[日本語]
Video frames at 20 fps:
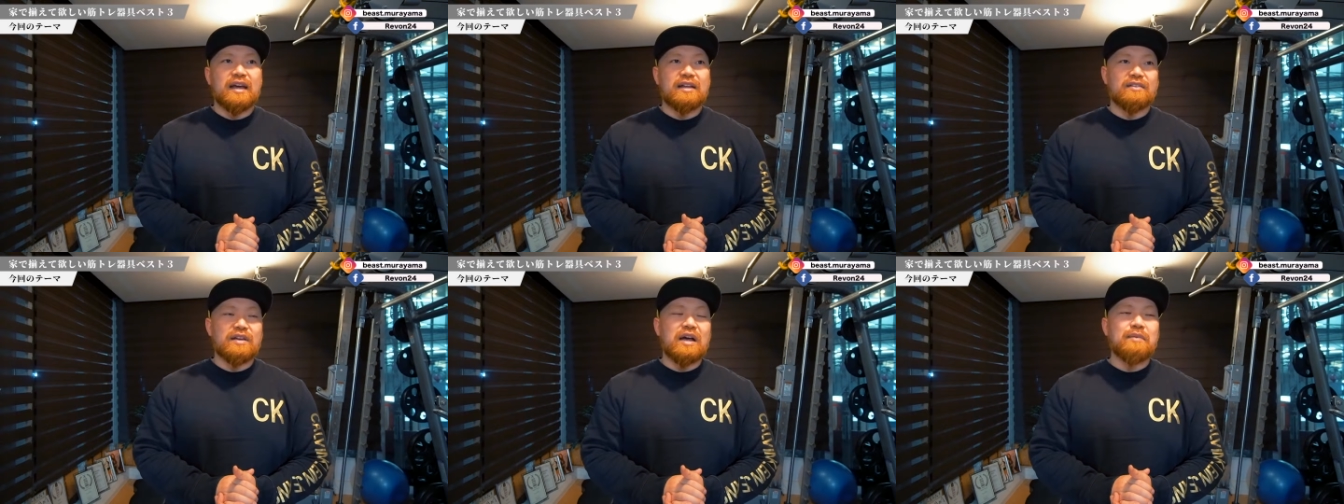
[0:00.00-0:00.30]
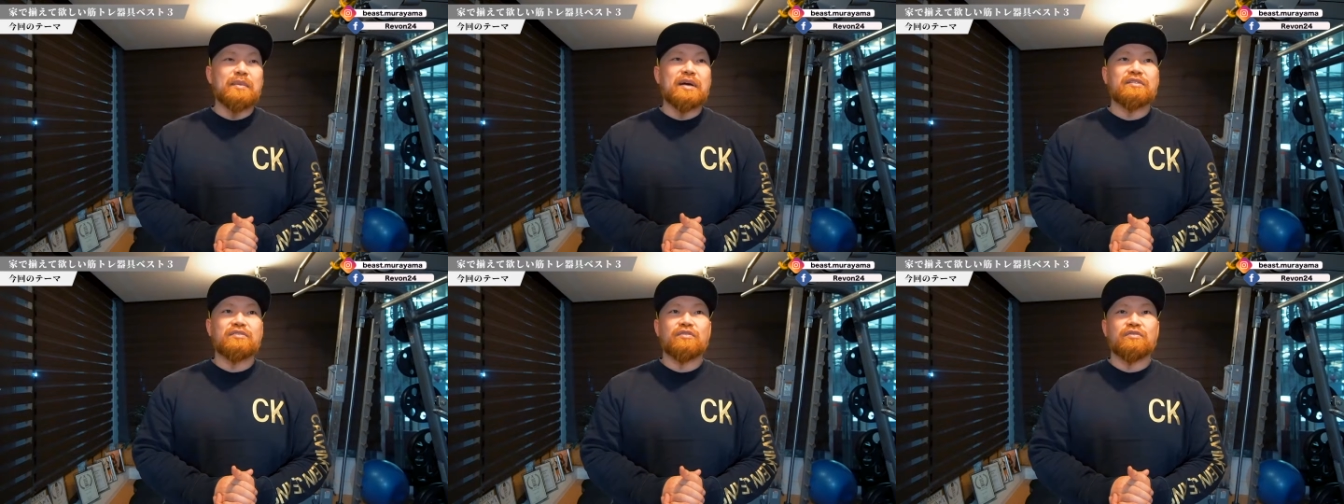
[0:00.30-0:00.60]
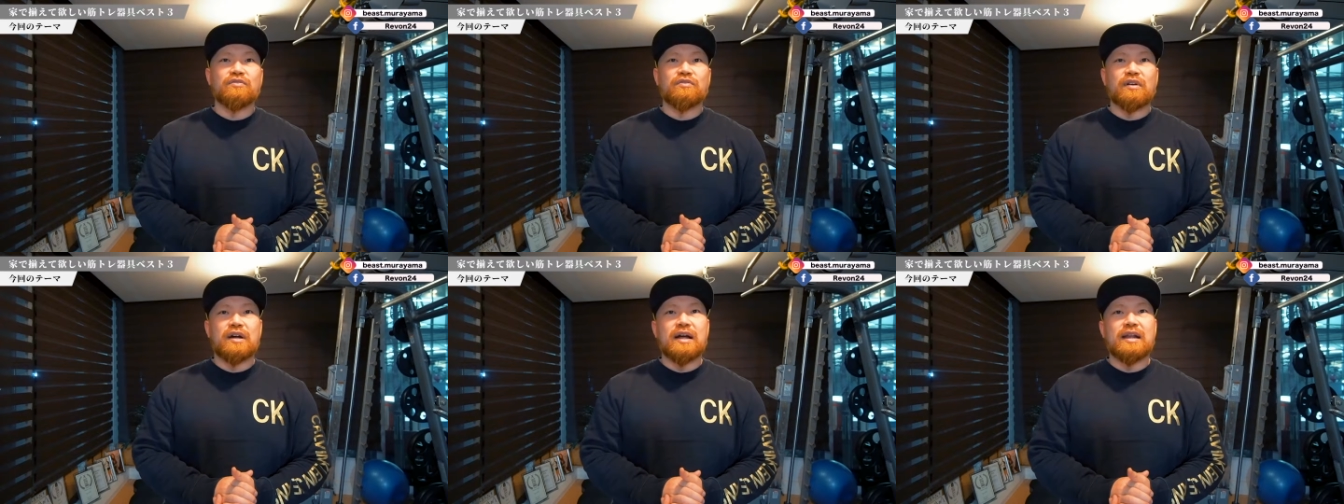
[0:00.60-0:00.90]
あの、
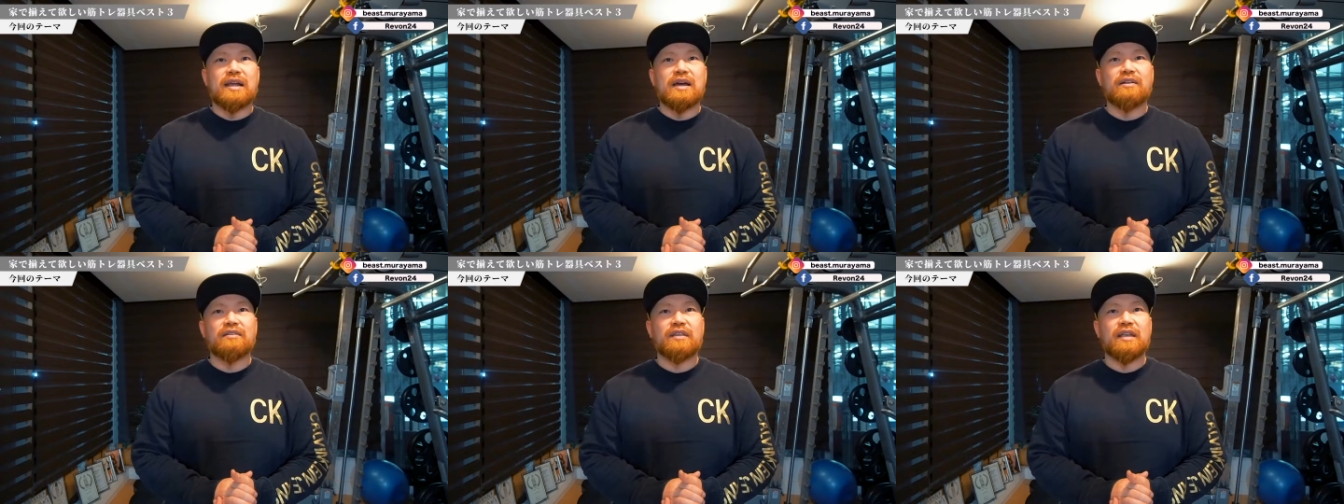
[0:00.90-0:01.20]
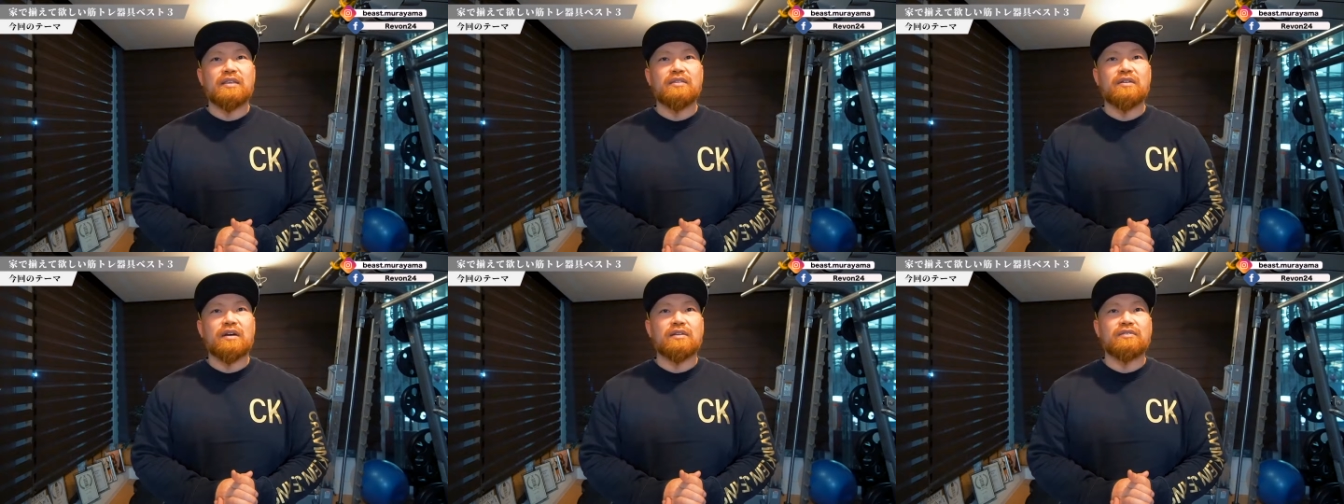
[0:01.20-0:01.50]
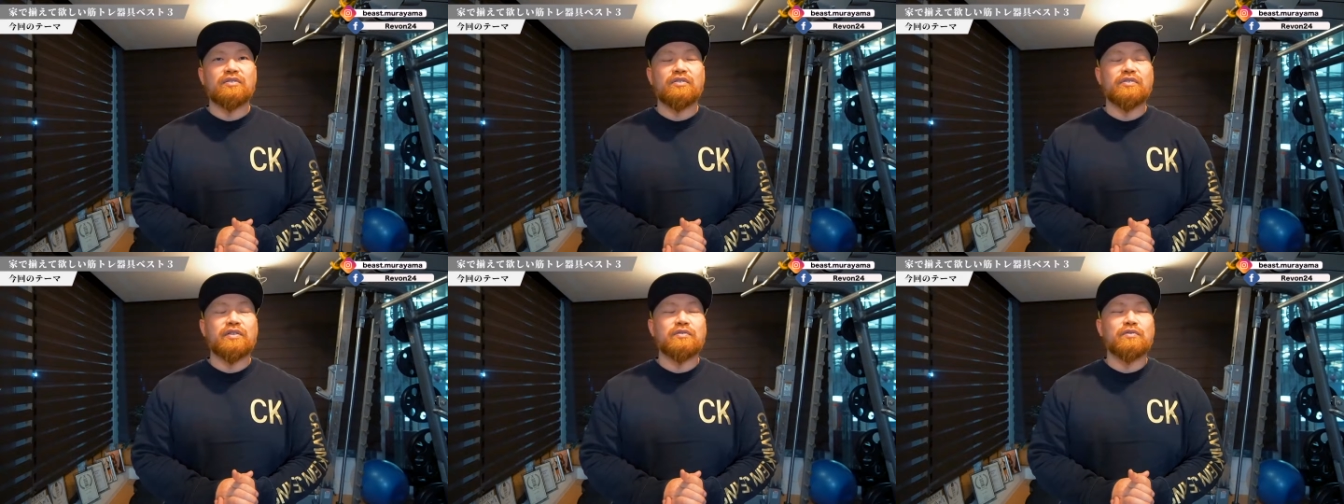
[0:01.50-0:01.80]
アマゾンとか楽天とか
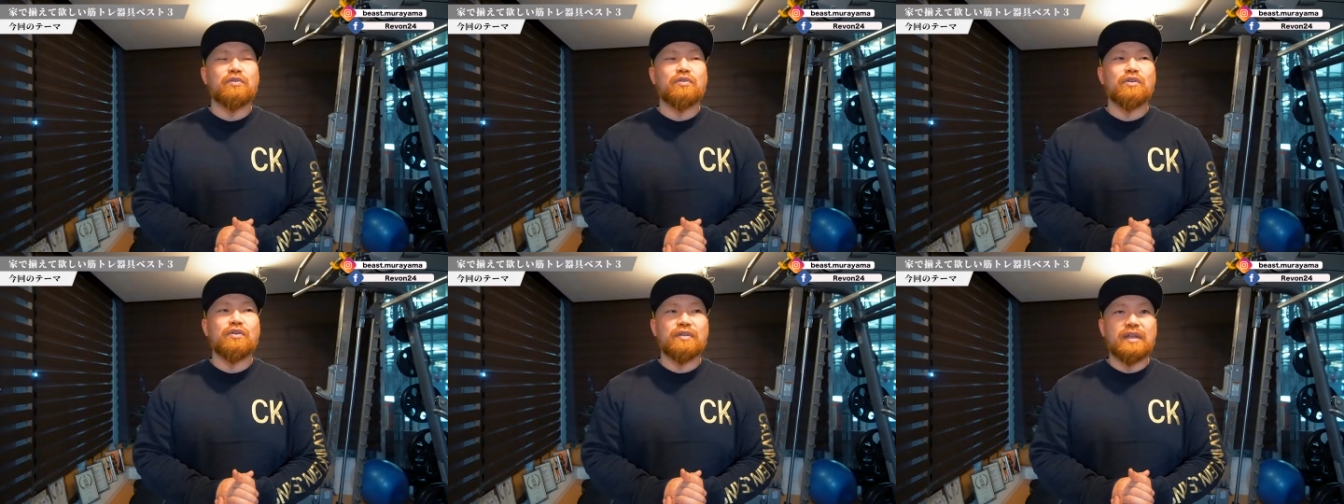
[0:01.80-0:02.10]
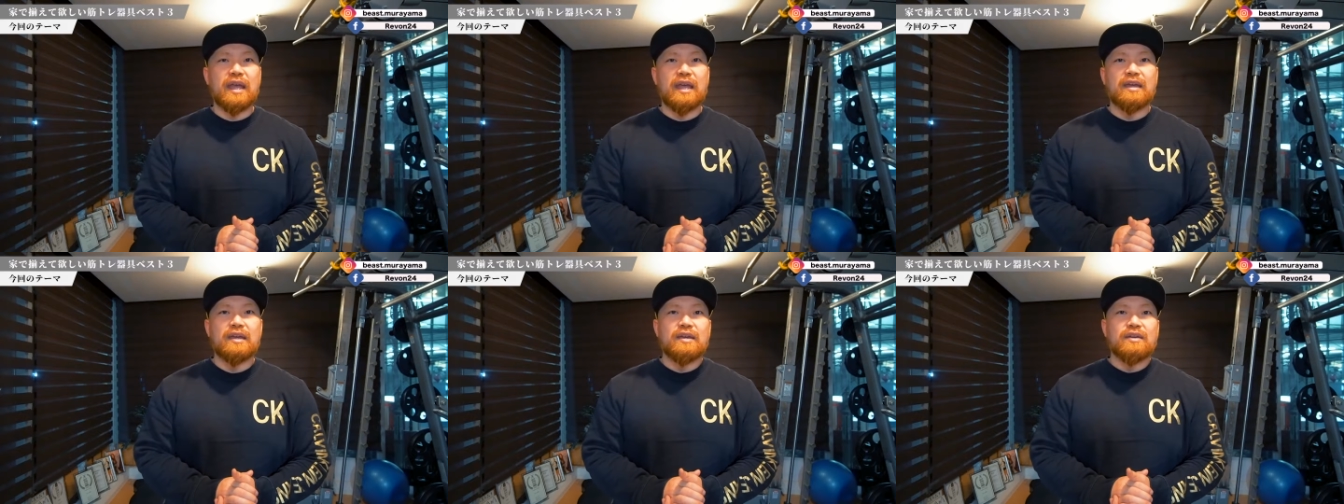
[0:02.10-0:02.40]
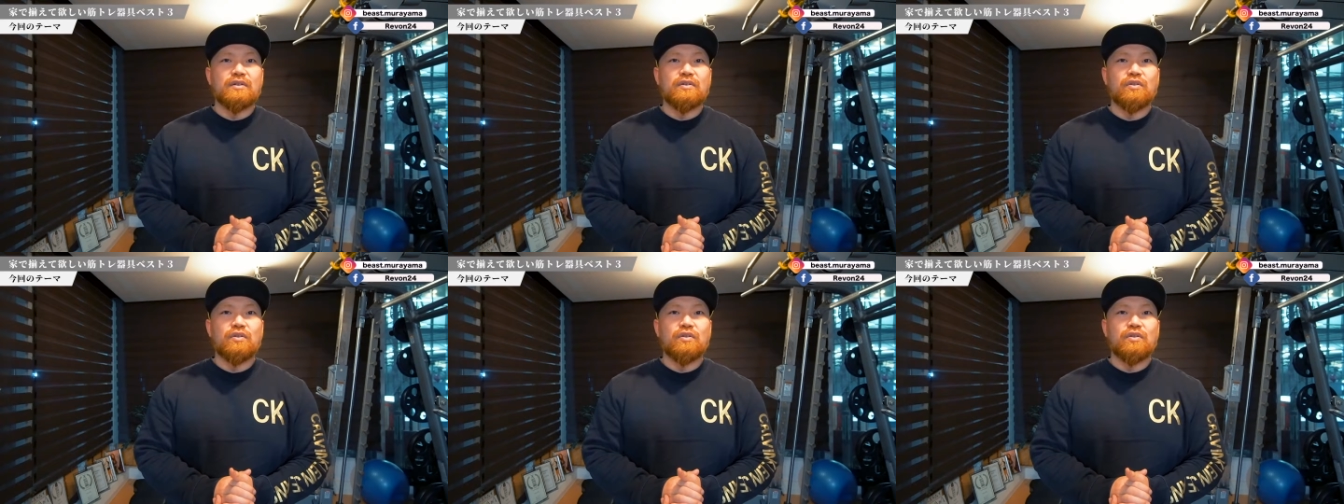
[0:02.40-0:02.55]
そういったところで